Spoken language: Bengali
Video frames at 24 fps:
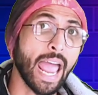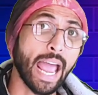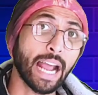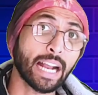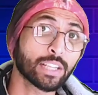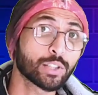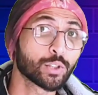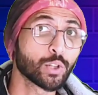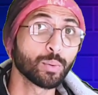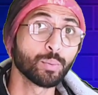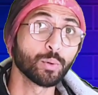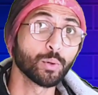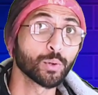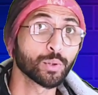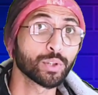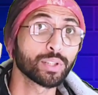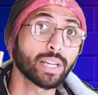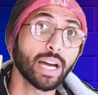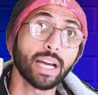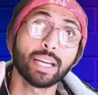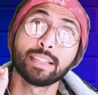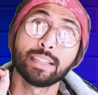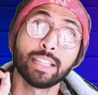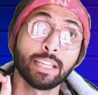একদম
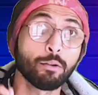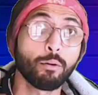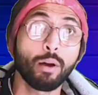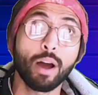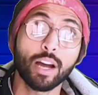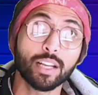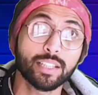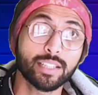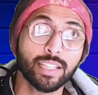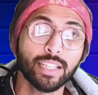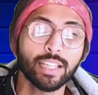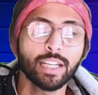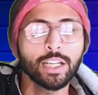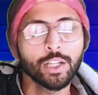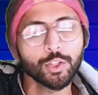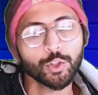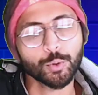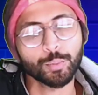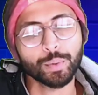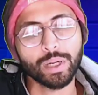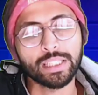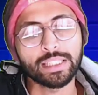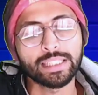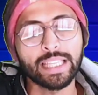অধ্যায় দেওয়া আছে
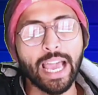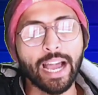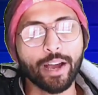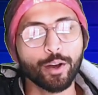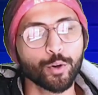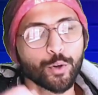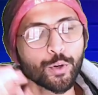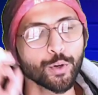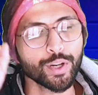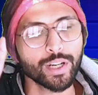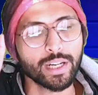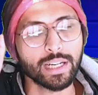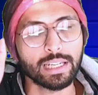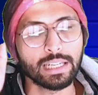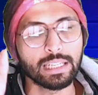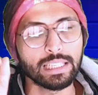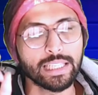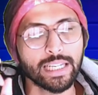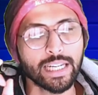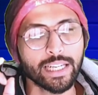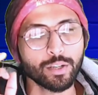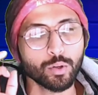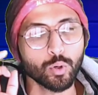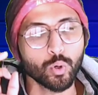তোমরা দেখো
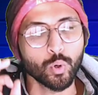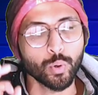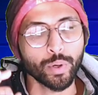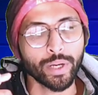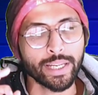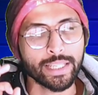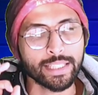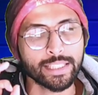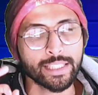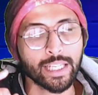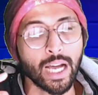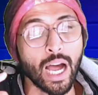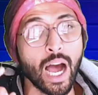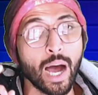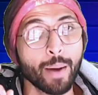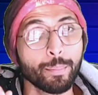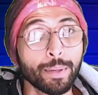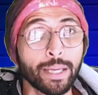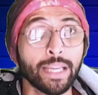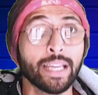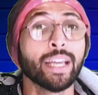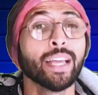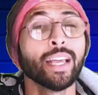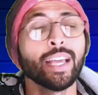ক্লিয়ার হয়ে
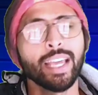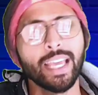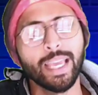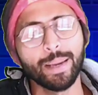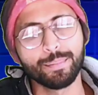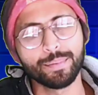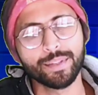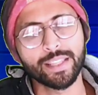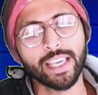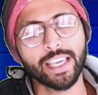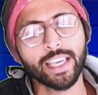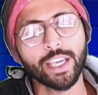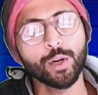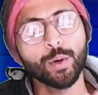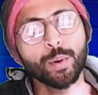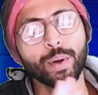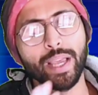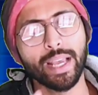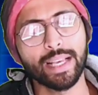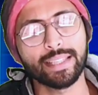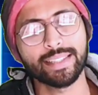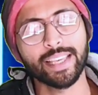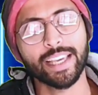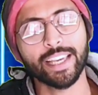যাবে এমসিকিউ
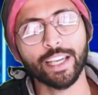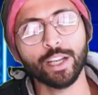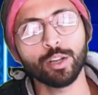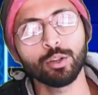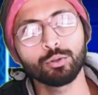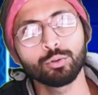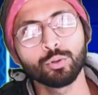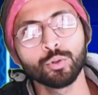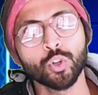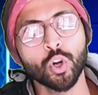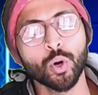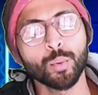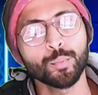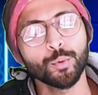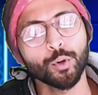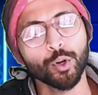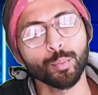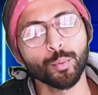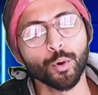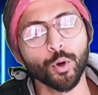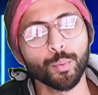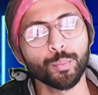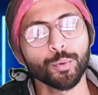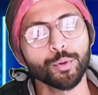এসি কিউ দু নম্বর
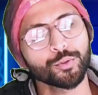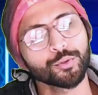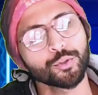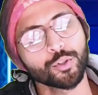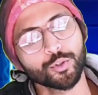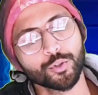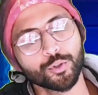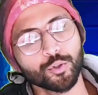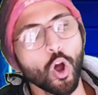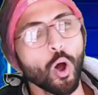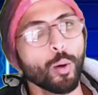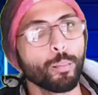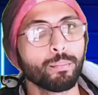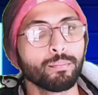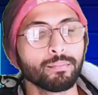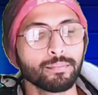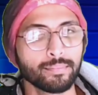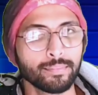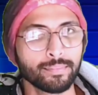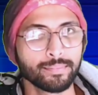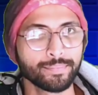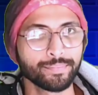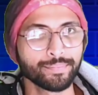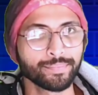বড় প্রশ্ন সব
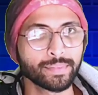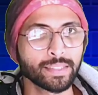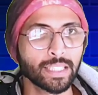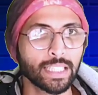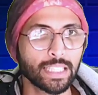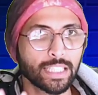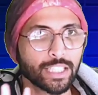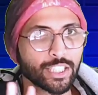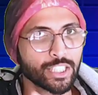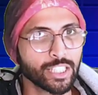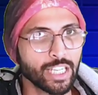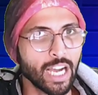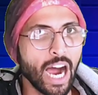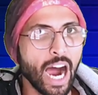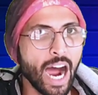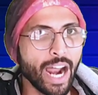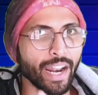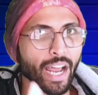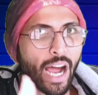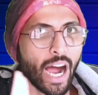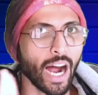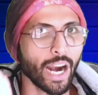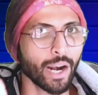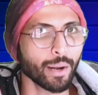চার
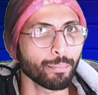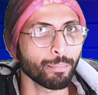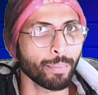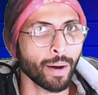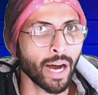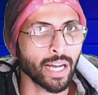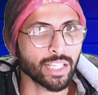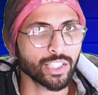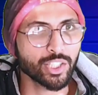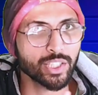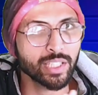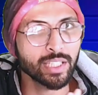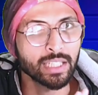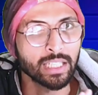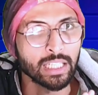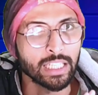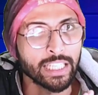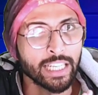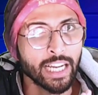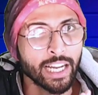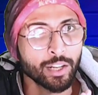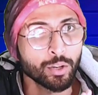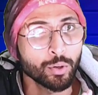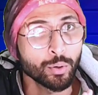আর পাঁচ
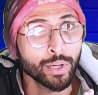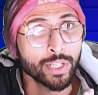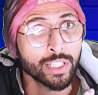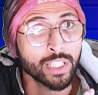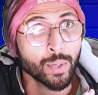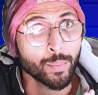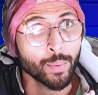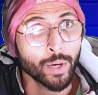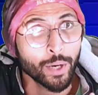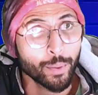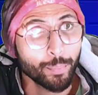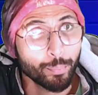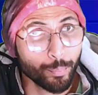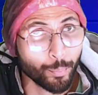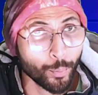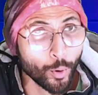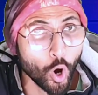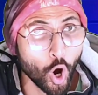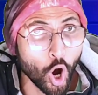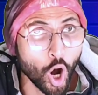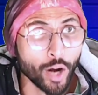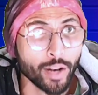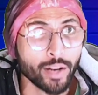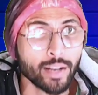ক্লিয়ার হয়ে যাওয়ার
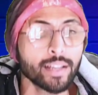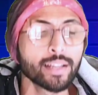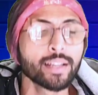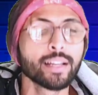পর